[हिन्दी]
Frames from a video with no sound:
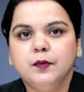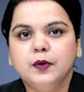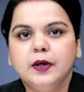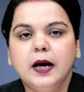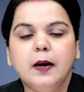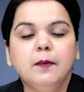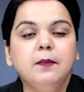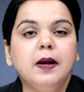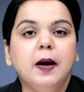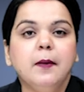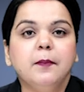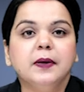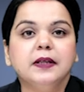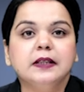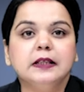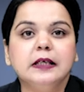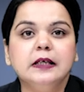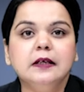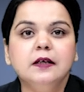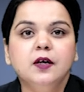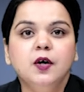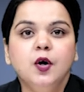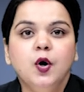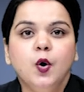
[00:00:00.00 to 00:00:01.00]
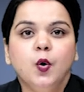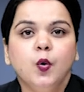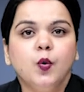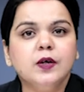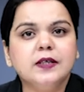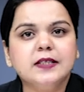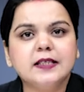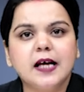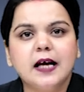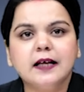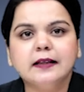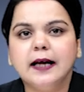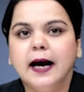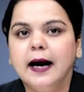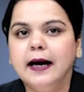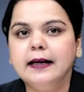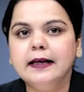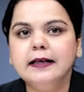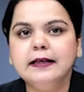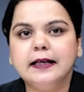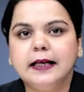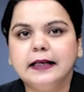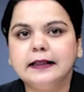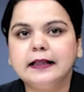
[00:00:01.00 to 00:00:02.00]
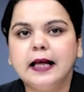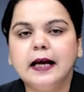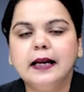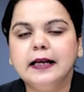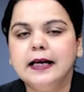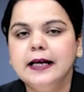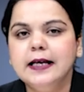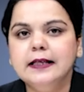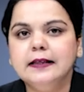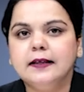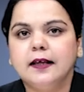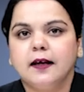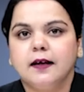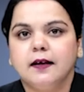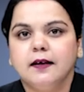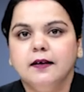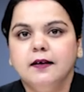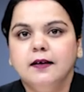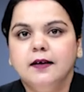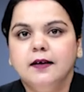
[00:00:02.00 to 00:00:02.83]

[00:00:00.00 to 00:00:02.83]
कमलापति कोई साधारण नेता नहीं थे